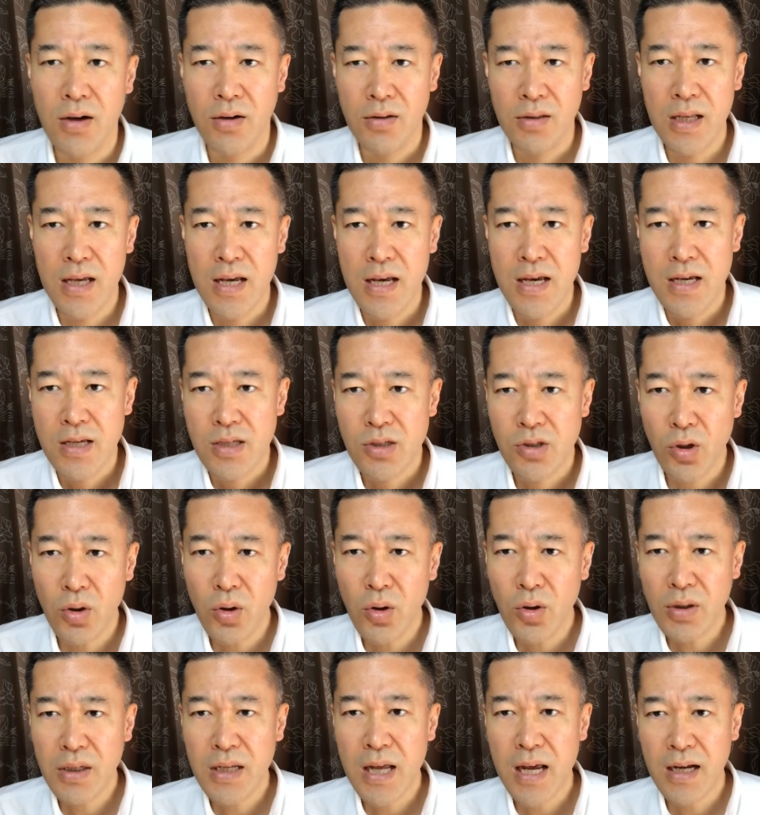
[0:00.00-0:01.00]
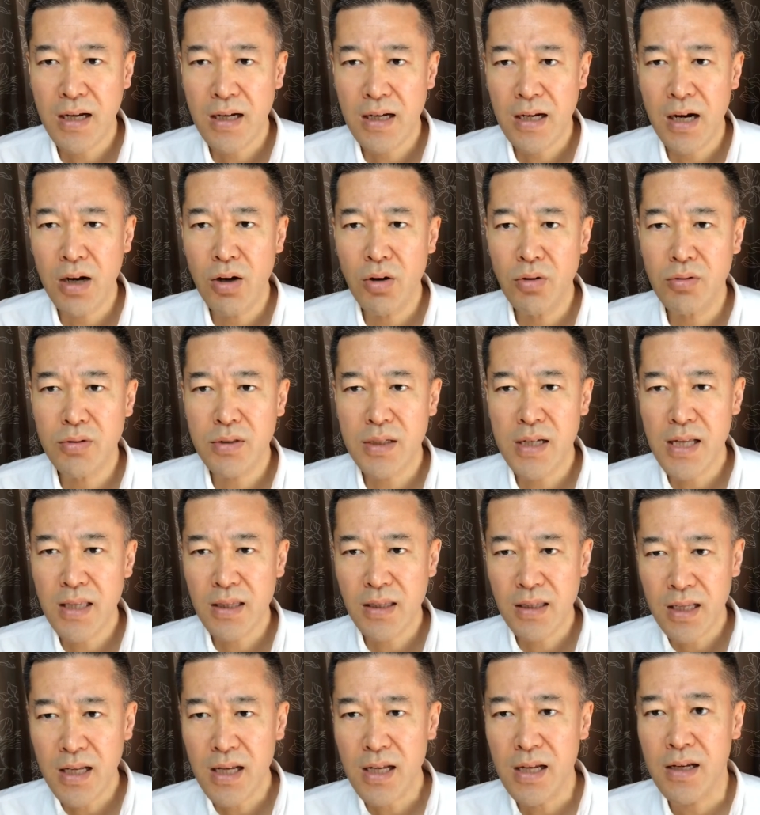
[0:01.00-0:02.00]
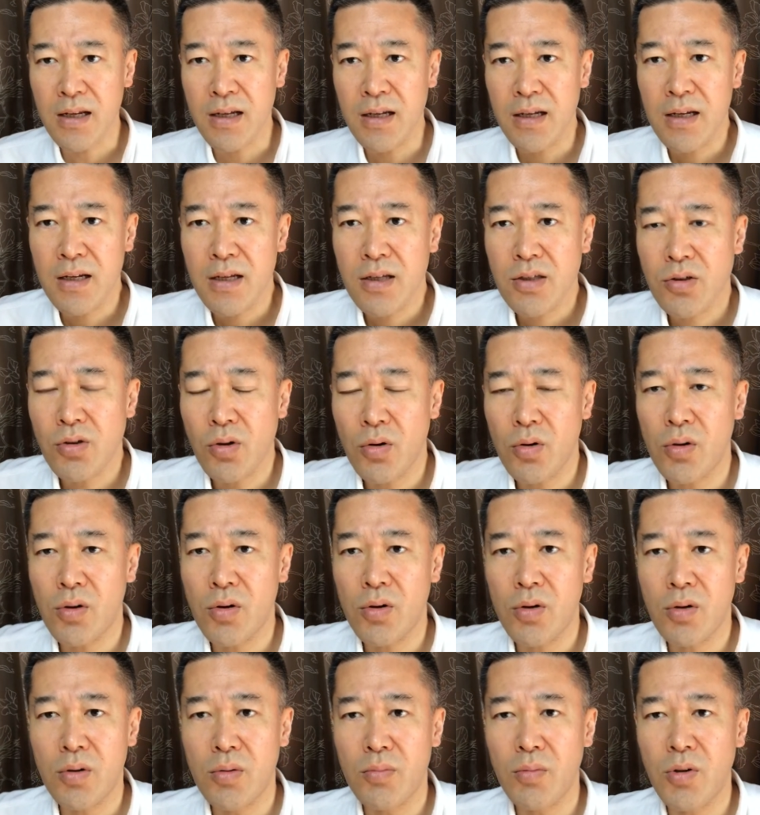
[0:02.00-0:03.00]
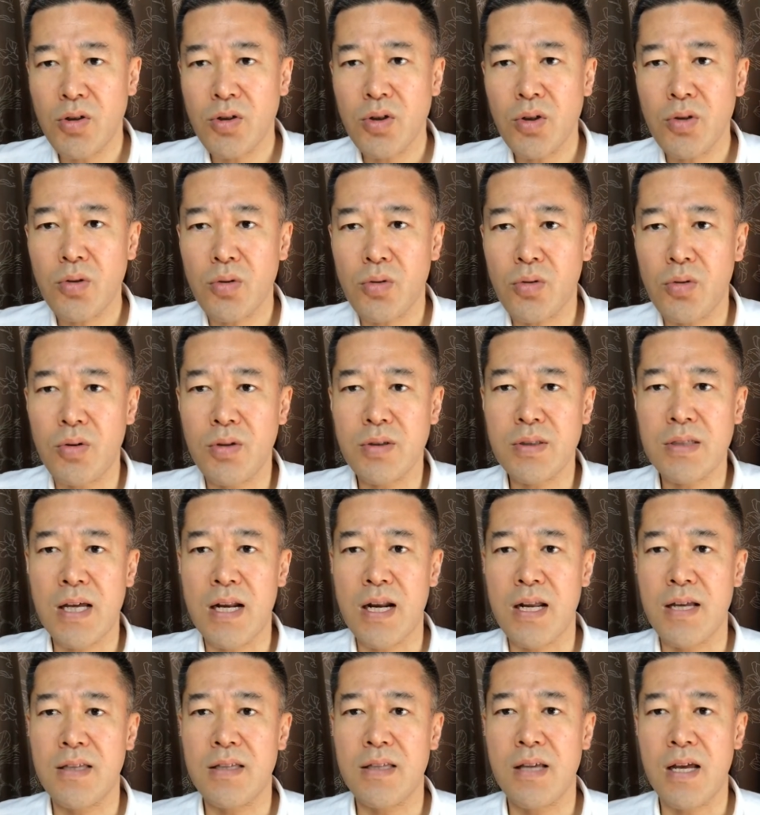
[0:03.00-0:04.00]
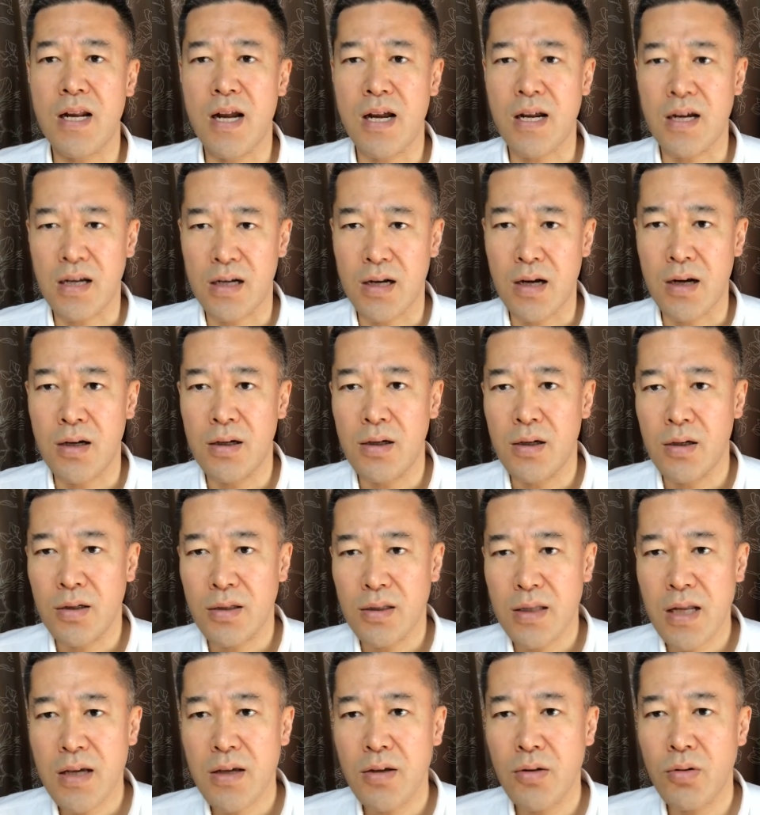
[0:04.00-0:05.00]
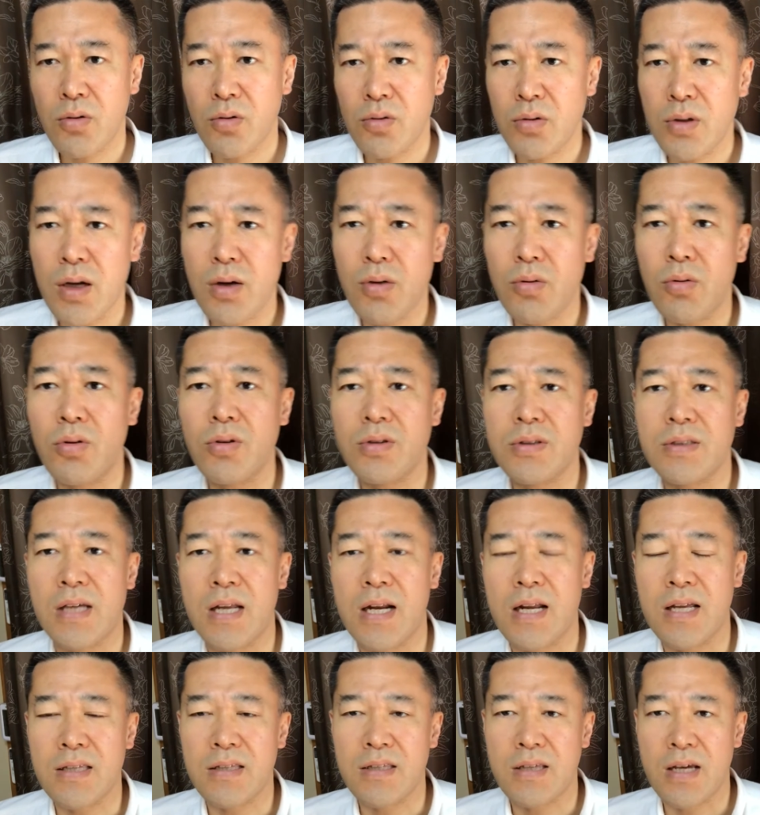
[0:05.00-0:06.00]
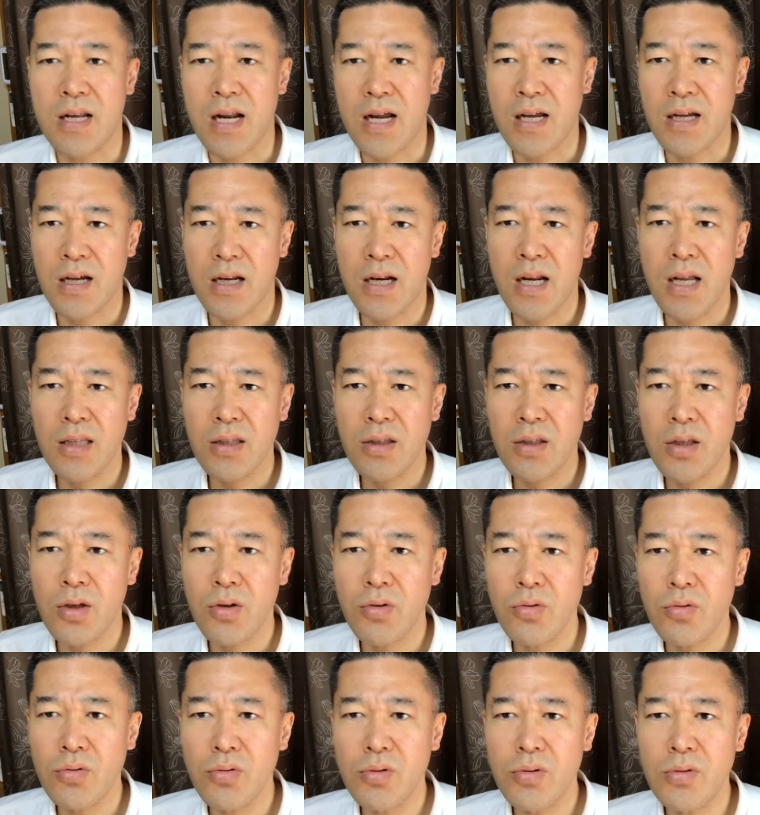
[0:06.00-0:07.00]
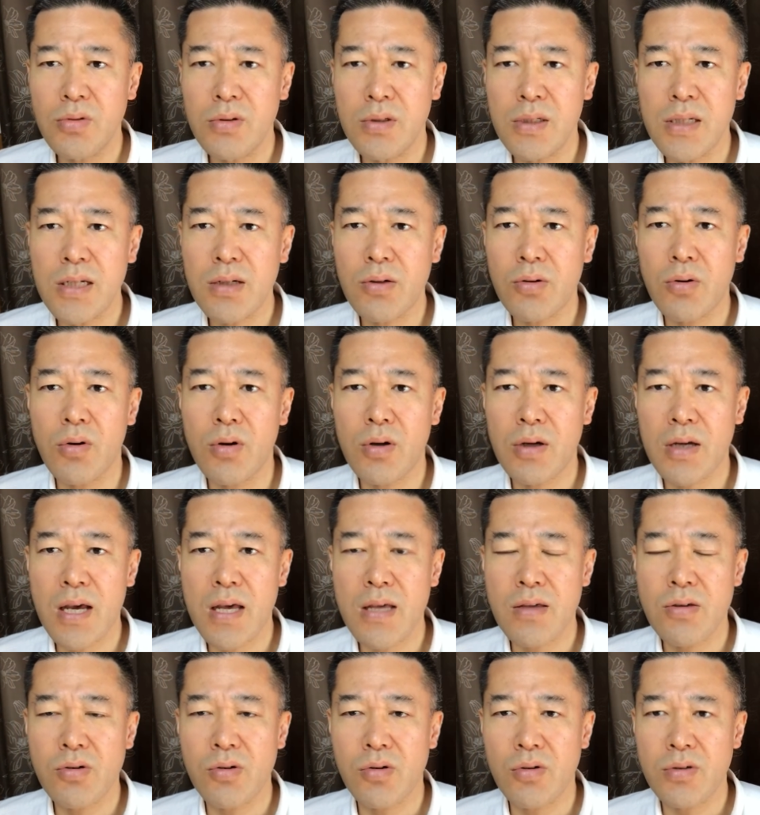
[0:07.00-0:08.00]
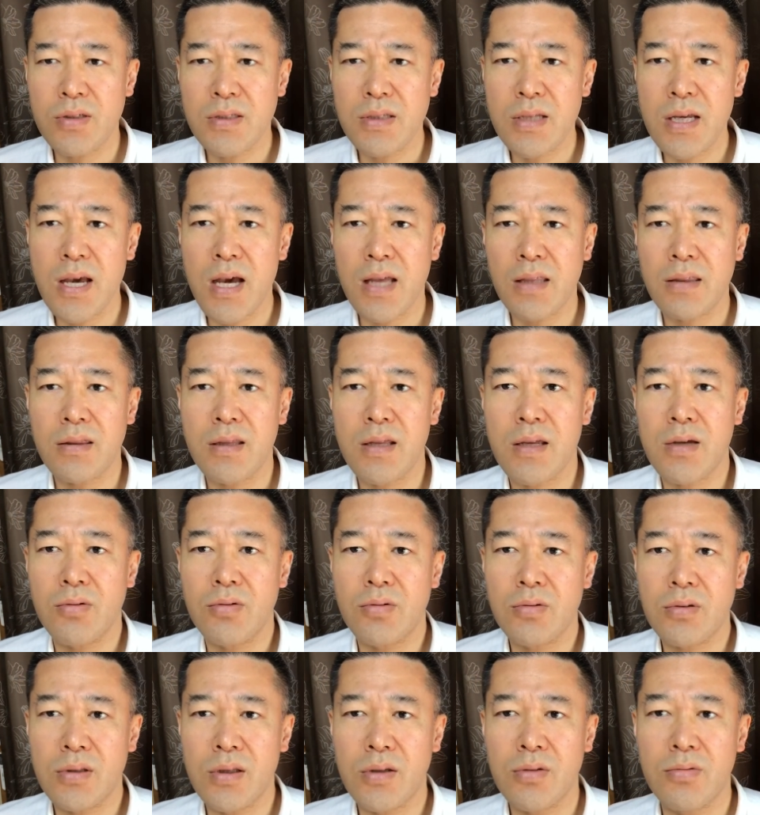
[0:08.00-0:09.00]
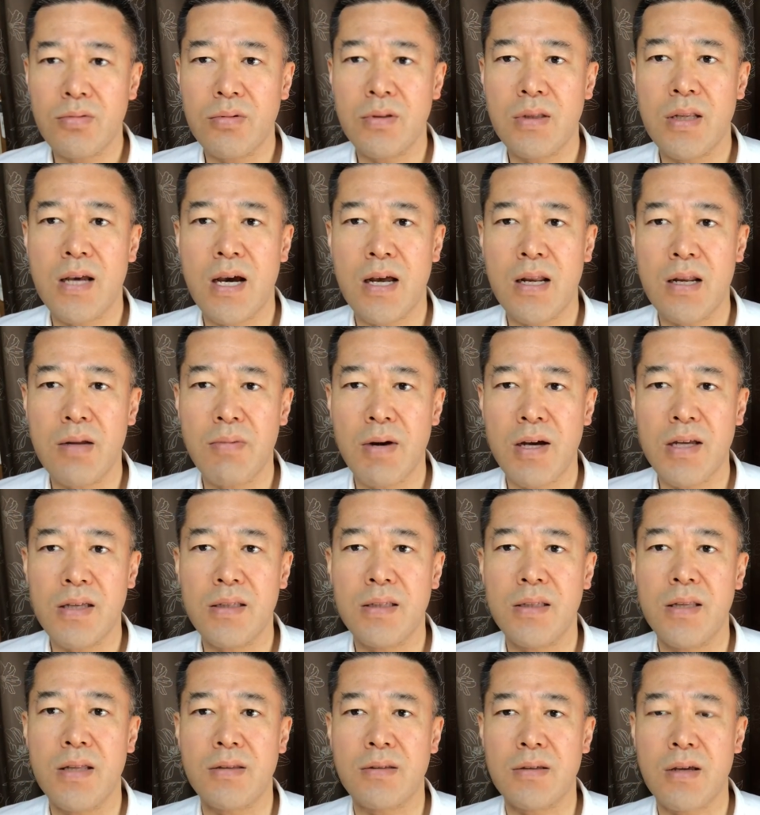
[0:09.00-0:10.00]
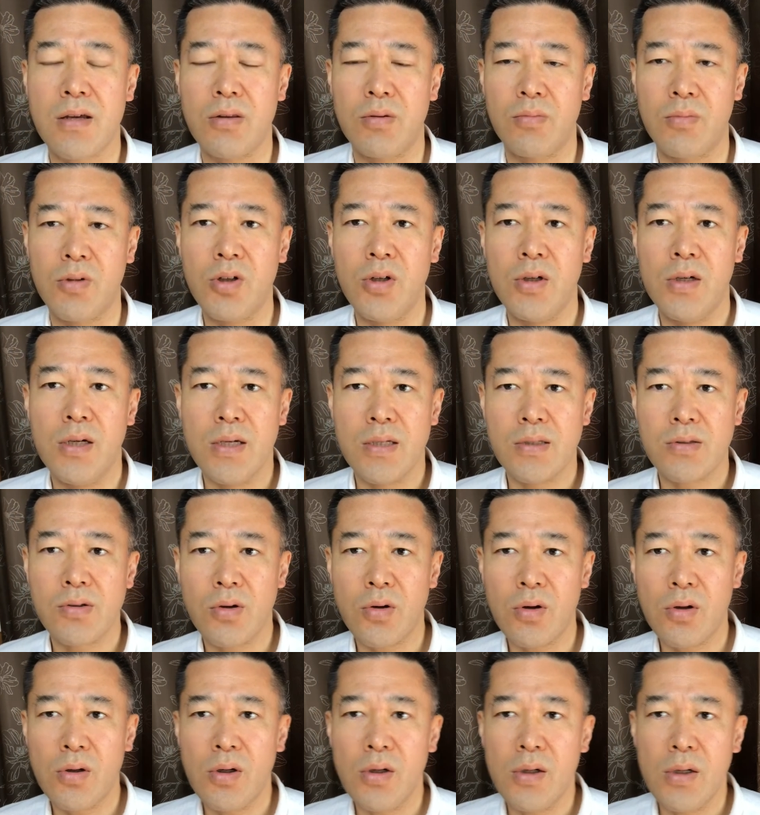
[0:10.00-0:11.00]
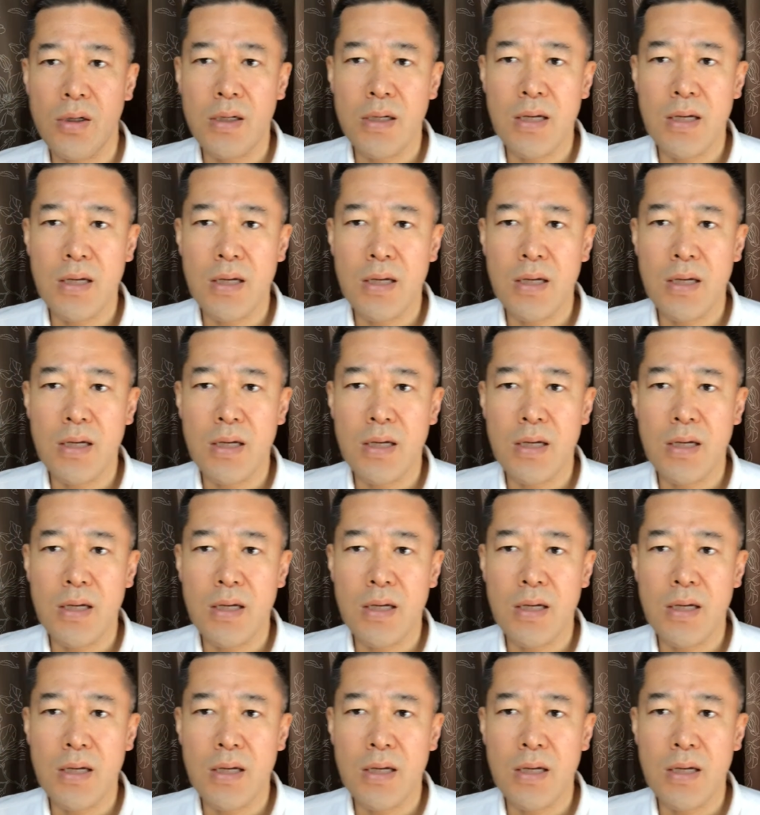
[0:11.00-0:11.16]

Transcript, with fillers: でその結果を受けてそのもうちょっとこうしたらいいんじゃないかなできることはこうしたらいいんじゃないかなっていうふうにこう検証してやっていくっていうんであればいいんですけどもその、